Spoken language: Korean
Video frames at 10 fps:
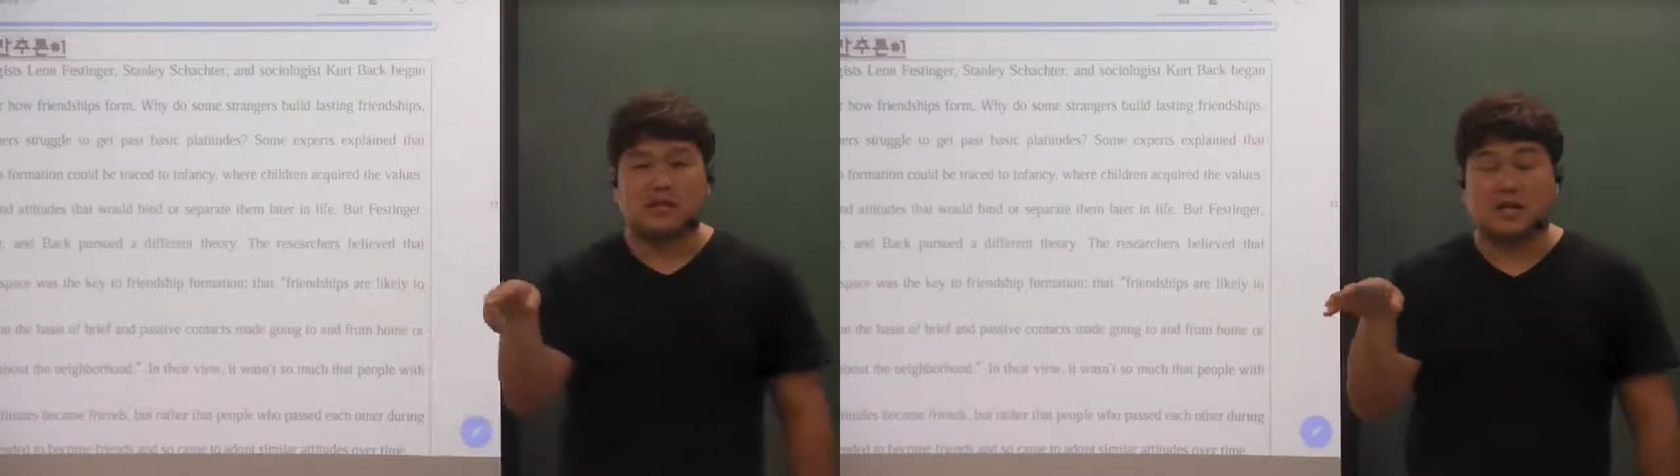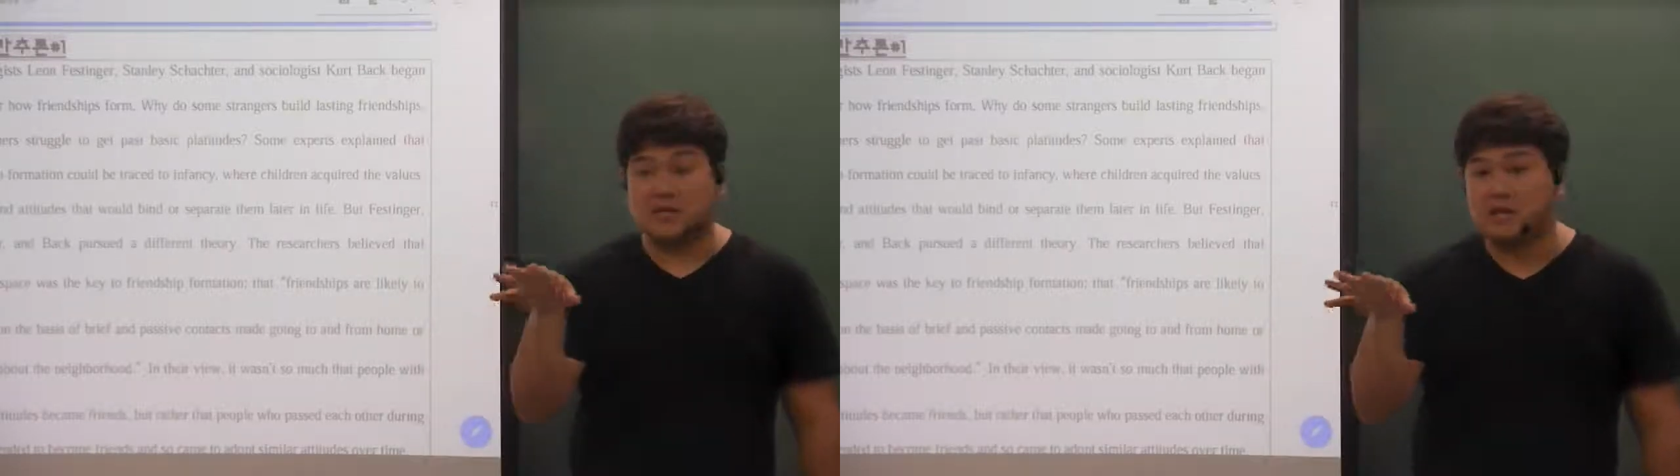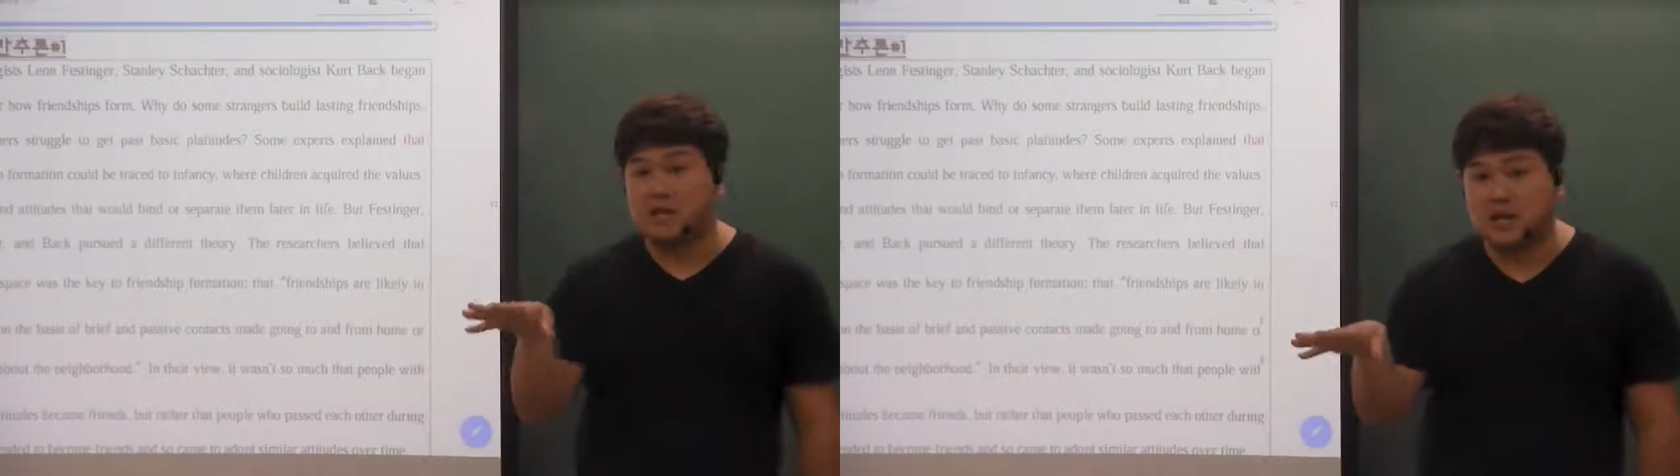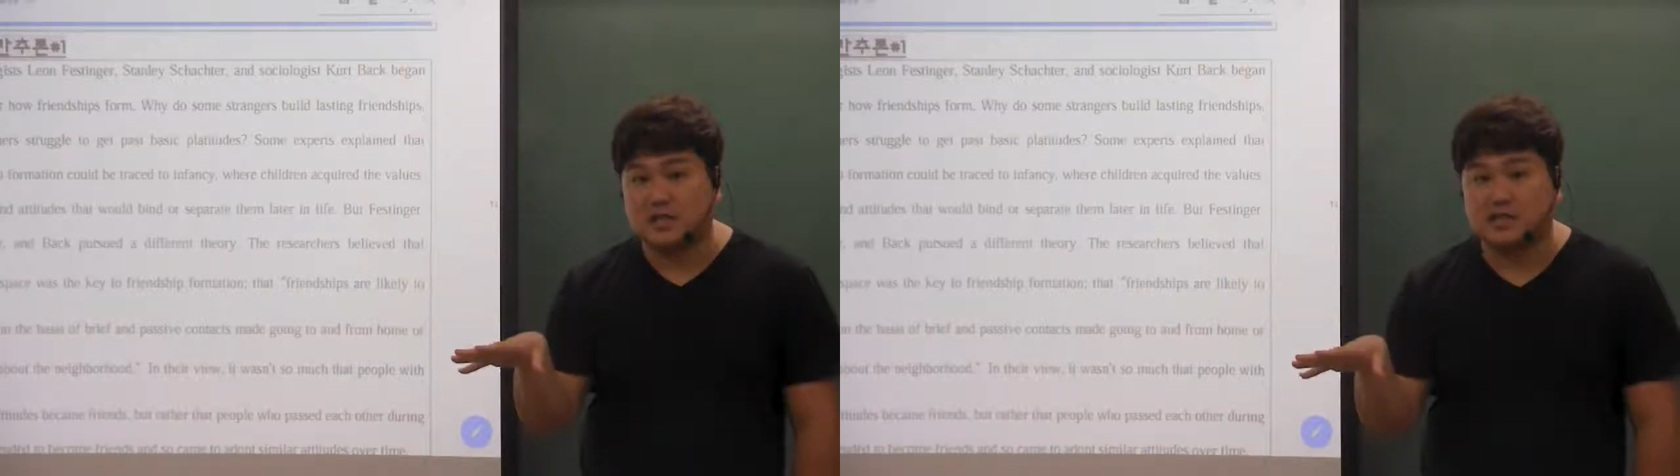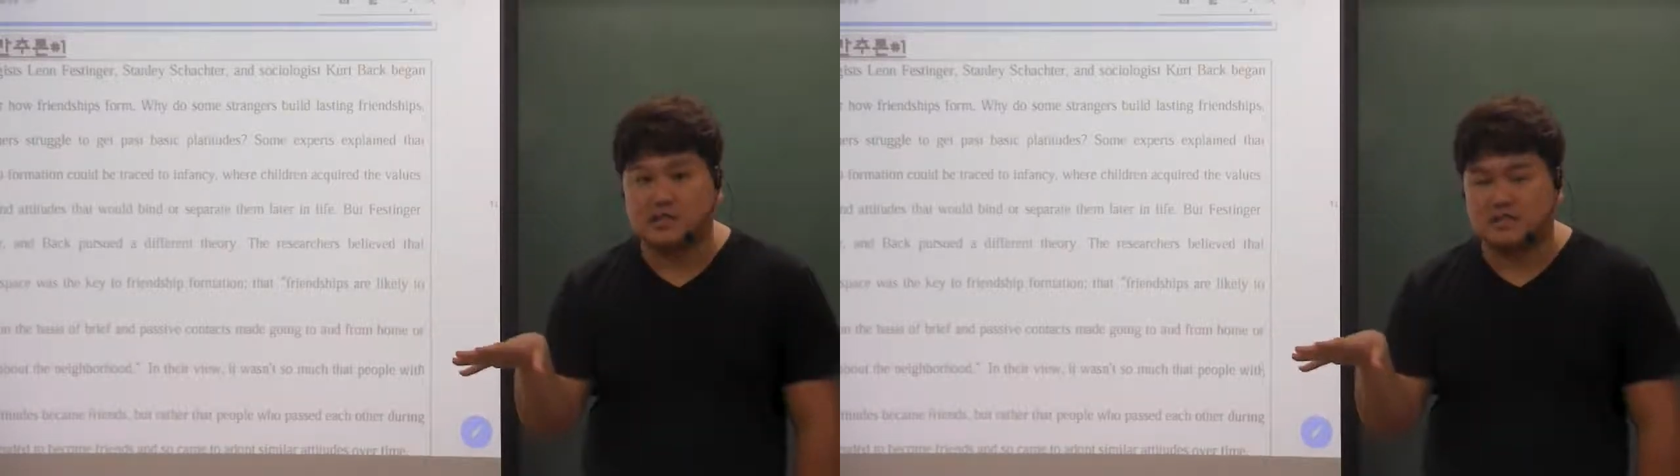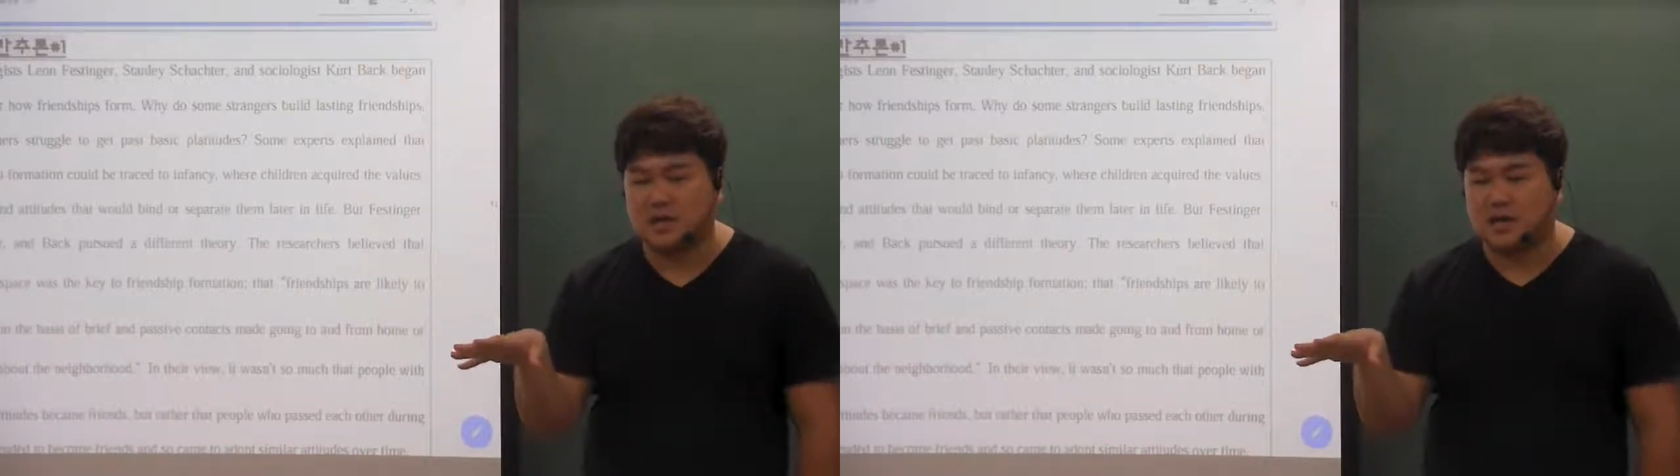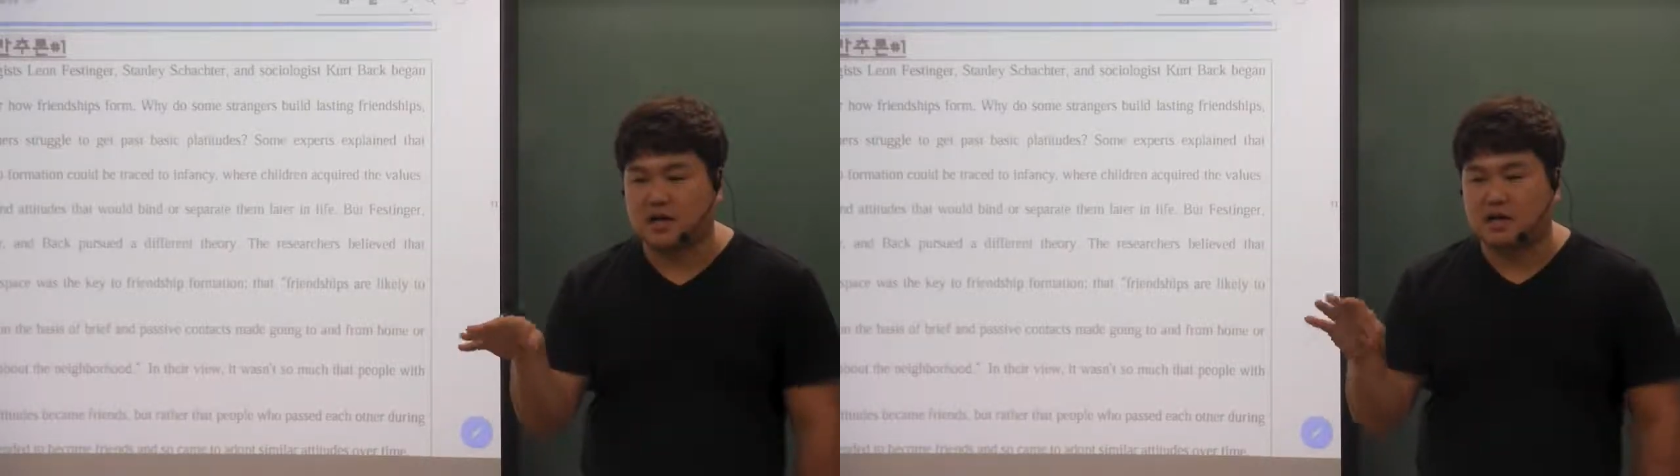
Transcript: 이런 얘기 하지 않습니까?